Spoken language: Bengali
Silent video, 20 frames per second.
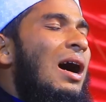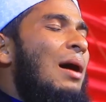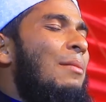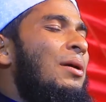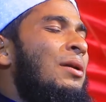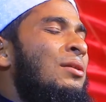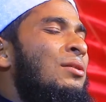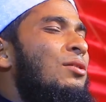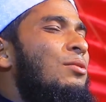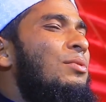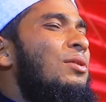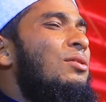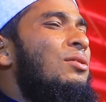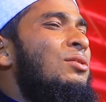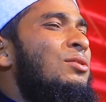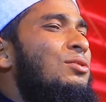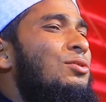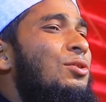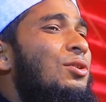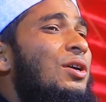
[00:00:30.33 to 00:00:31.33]
আমার নবীর
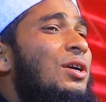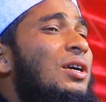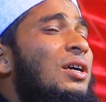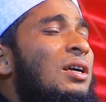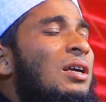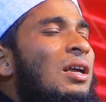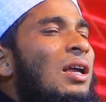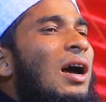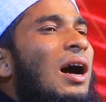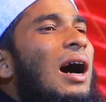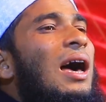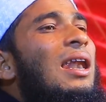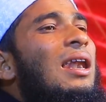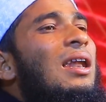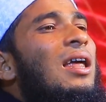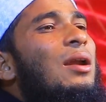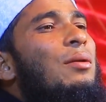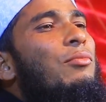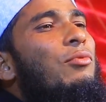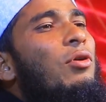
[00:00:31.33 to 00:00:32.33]
অন্তরে
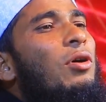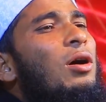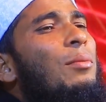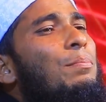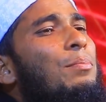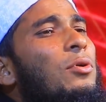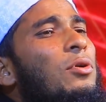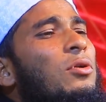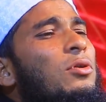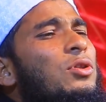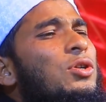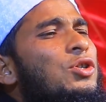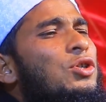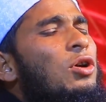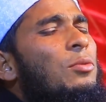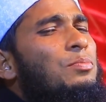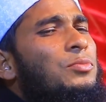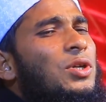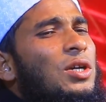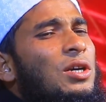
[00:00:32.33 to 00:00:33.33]
আল্লাহর মোহাব্বত
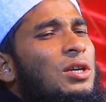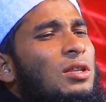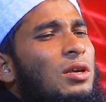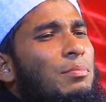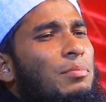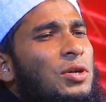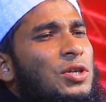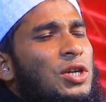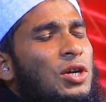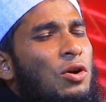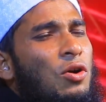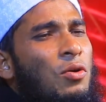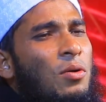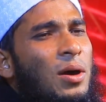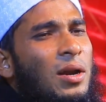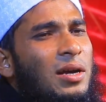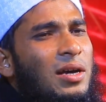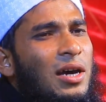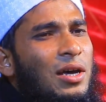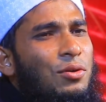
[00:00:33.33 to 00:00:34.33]
সবচেয়ে বেশি
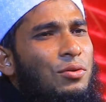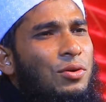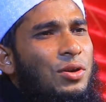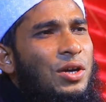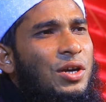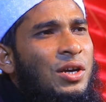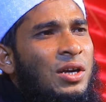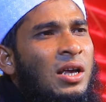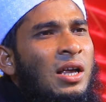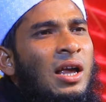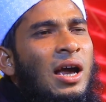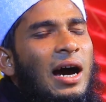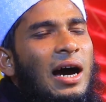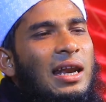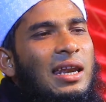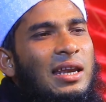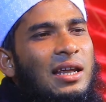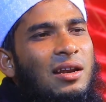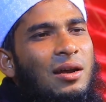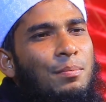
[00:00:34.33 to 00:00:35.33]
হওয়ার কারণে
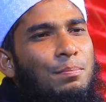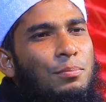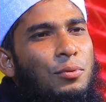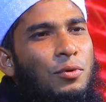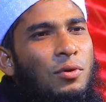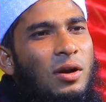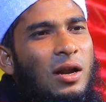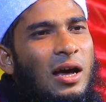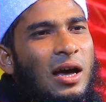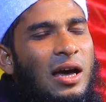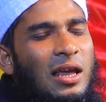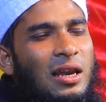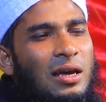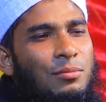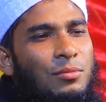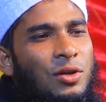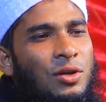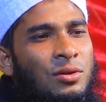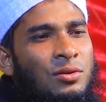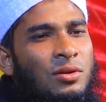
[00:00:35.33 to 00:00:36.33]
আল্লাহ রাব্বুল
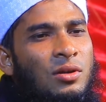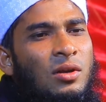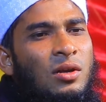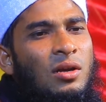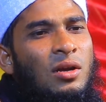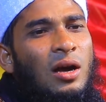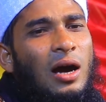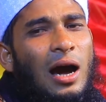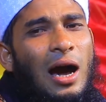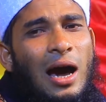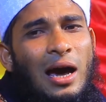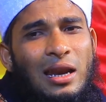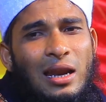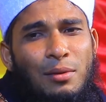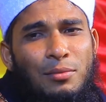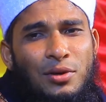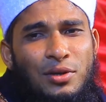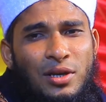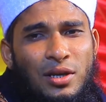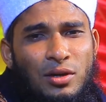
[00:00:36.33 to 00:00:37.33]
আলামিন
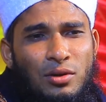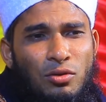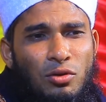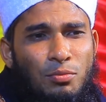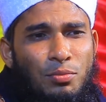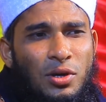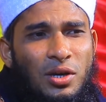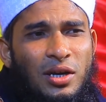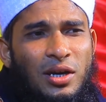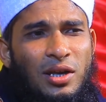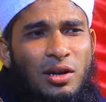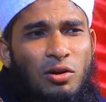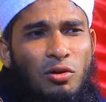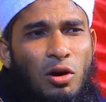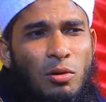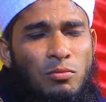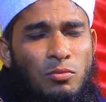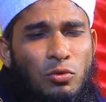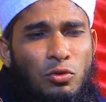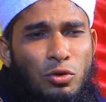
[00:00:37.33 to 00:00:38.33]
আলামিনের নবী
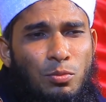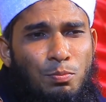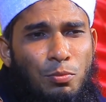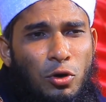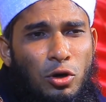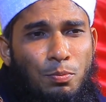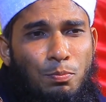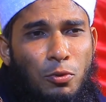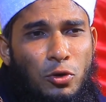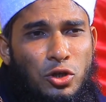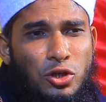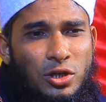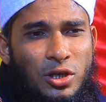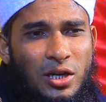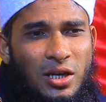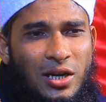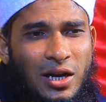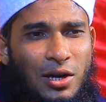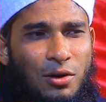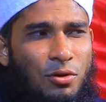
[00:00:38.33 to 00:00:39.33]
এরকম উদ্ভব
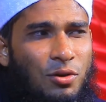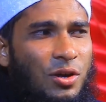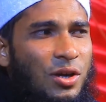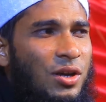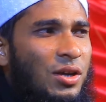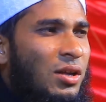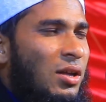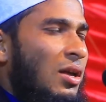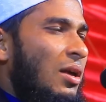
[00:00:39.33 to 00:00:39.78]
প্রশ্নের কারণে